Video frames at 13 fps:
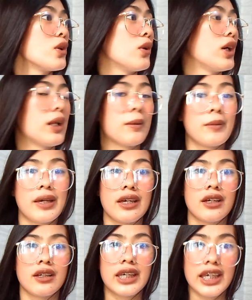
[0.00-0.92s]
So, element
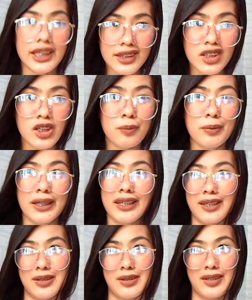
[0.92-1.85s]
kinder pa
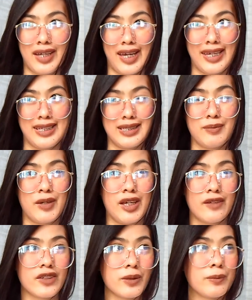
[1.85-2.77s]
lang ako guys.
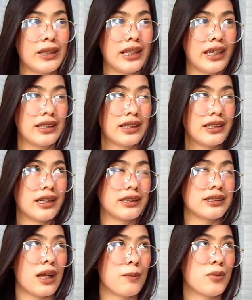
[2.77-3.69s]
May Every Belena
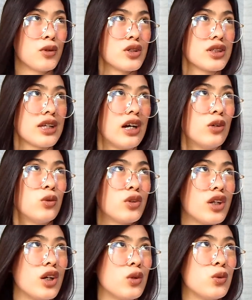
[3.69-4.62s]
na. Tapos, ang
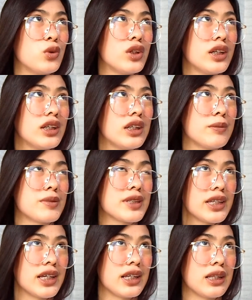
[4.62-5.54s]
unang-unang
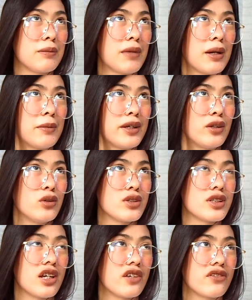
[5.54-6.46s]
lipstick ni mama
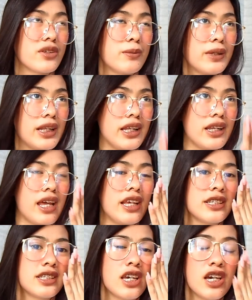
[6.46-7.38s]
noon sa Every
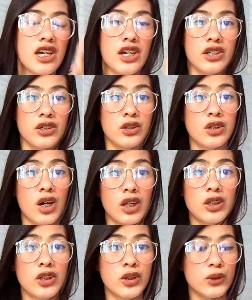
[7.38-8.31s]
Belena is yung
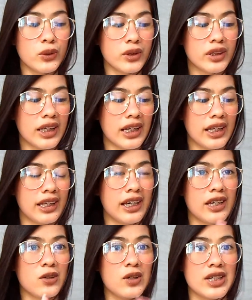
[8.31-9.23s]
color nude
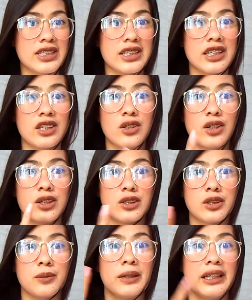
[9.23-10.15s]
talaga, yung as in
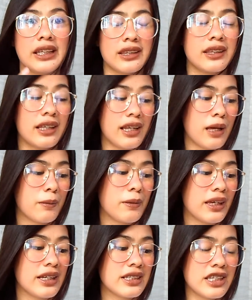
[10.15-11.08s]
color balat na
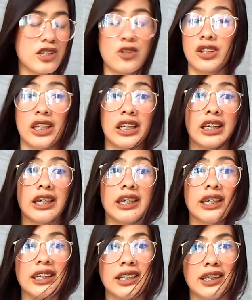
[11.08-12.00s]
labi kasi yun talaga
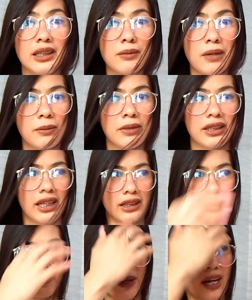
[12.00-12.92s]
yung hilig ni mama
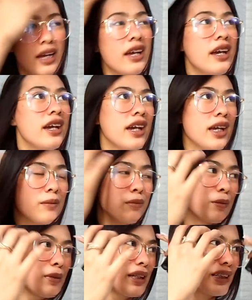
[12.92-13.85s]
dati pa.
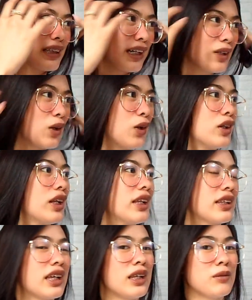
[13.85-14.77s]
And bumili siya
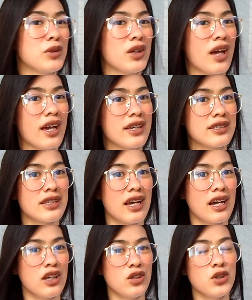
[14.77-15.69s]
noon at alam niyo guys,
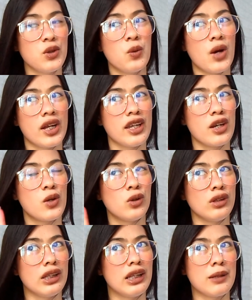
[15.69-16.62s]
ayun yung one and
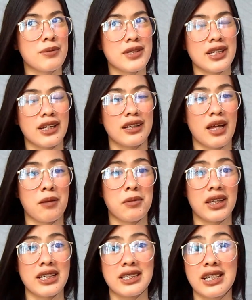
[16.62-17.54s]
only lipstick
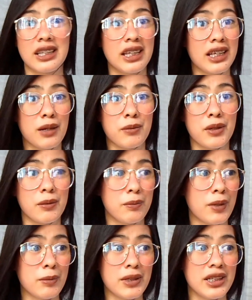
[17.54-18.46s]
namin kasi hindi kami
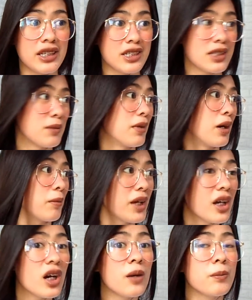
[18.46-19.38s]
familiar sa mga
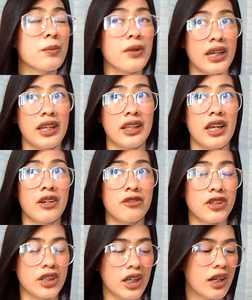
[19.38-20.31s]
makeup and
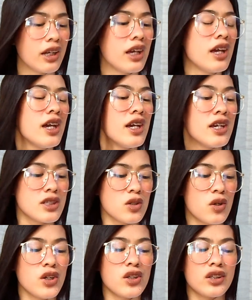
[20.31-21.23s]
everything.
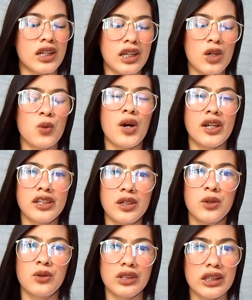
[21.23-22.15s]
So, ayun talaga one
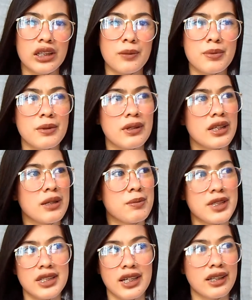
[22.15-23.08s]
and only lip
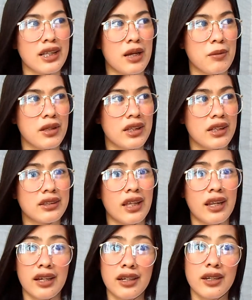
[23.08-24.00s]
lipstick namin at
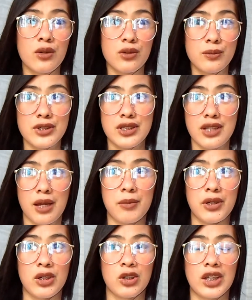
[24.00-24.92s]
talaga naubos
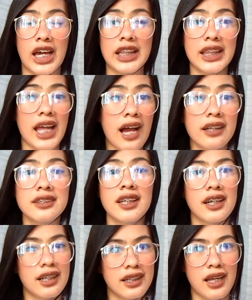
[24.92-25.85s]
namin yun. At ang
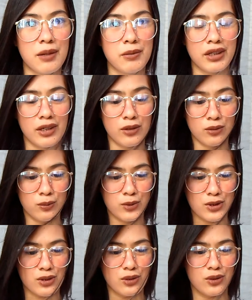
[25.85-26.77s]
tagal namin
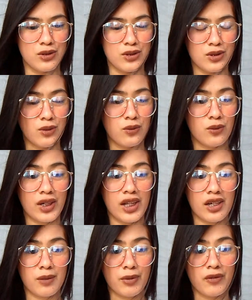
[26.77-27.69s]
naubos noon. So,
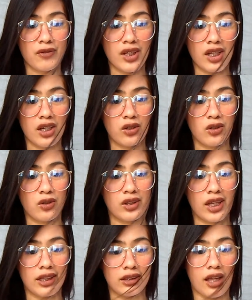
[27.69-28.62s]
150 lang
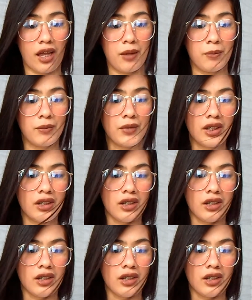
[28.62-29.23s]
yun that time.